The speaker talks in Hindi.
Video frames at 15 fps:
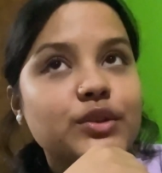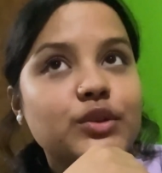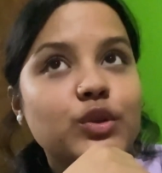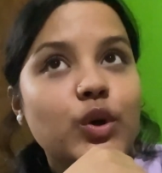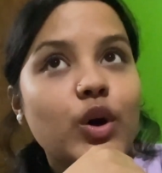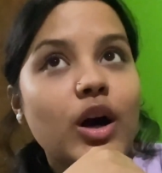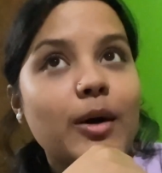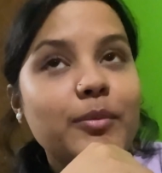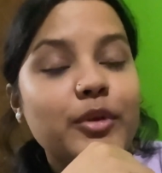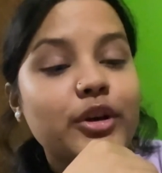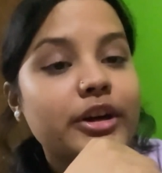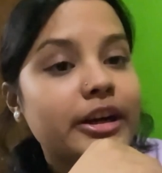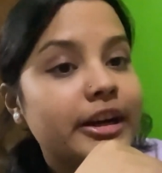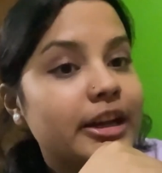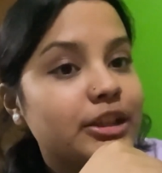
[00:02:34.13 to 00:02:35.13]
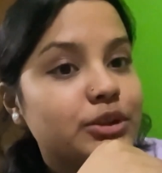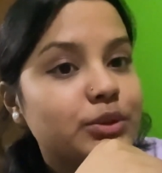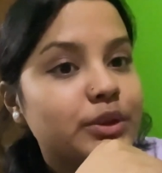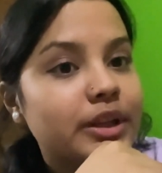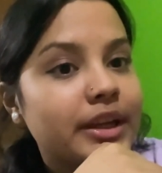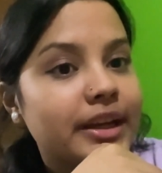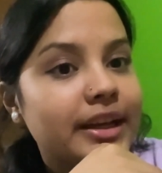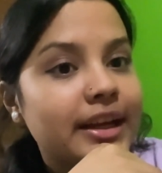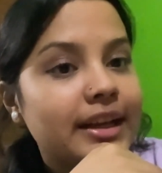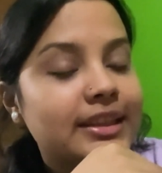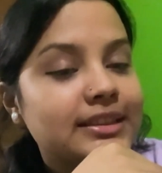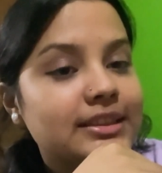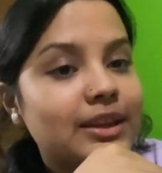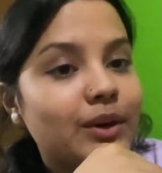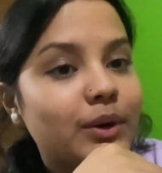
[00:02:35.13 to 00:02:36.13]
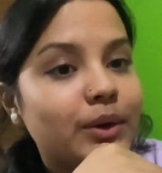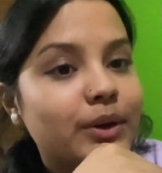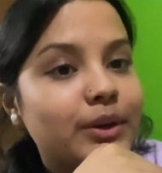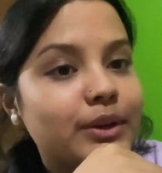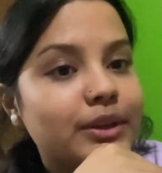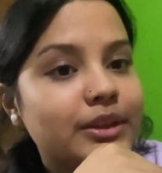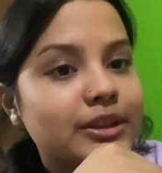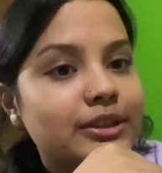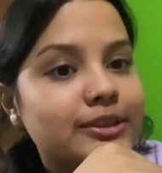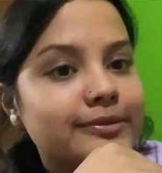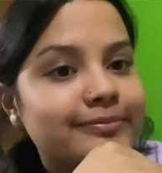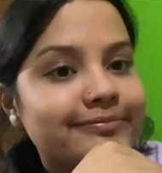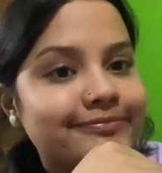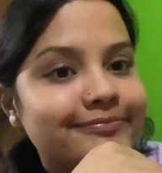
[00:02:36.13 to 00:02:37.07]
सो हम लोग घर आ चुके हैं गाइस और um,